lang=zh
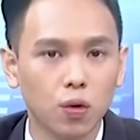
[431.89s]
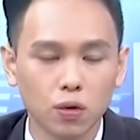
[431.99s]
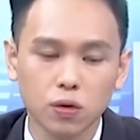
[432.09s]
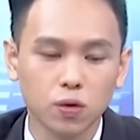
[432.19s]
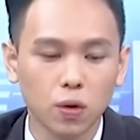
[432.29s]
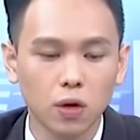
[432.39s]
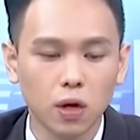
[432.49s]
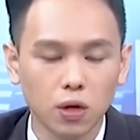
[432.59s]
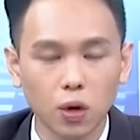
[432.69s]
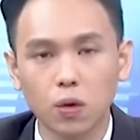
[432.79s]
或是说
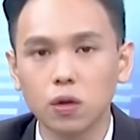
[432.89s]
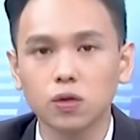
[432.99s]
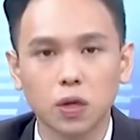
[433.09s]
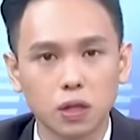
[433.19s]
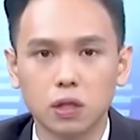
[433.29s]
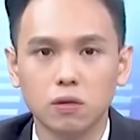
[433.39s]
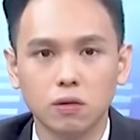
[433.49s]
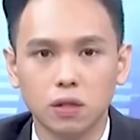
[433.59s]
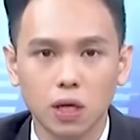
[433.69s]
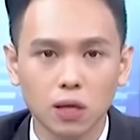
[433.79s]
由亏转盈，
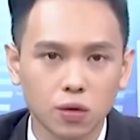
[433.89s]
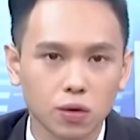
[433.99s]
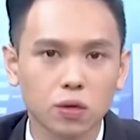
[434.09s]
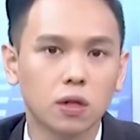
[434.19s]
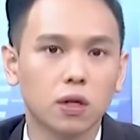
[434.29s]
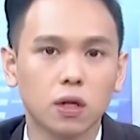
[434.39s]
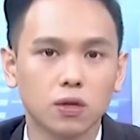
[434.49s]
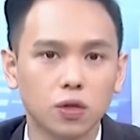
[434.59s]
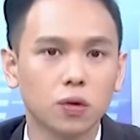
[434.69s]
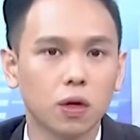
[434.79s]
下周就是一个
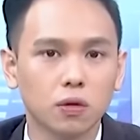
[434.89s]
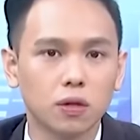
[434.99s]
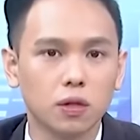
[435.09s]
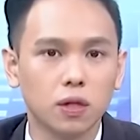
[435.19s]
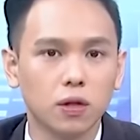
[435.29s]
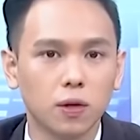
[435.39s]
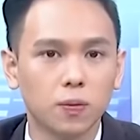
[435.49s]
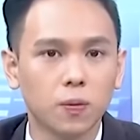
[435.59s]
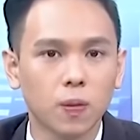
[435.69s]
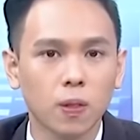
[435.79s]
很重要的时间点。